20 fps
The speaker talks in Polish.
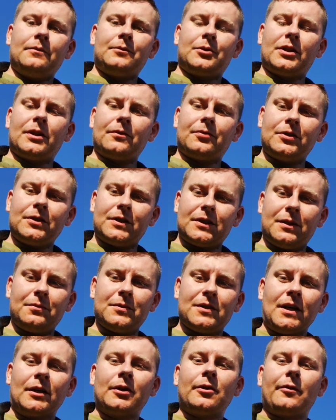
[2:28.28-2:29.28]
Przede
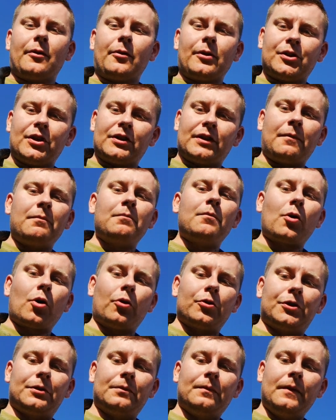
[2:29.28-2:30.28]
wszystkim znajdowała się tam
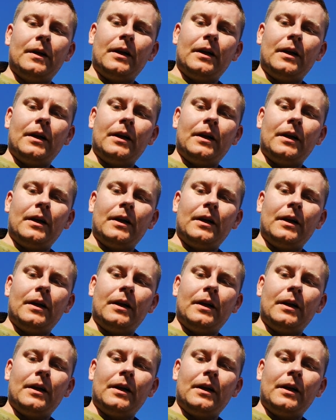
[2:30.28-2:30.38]
broń.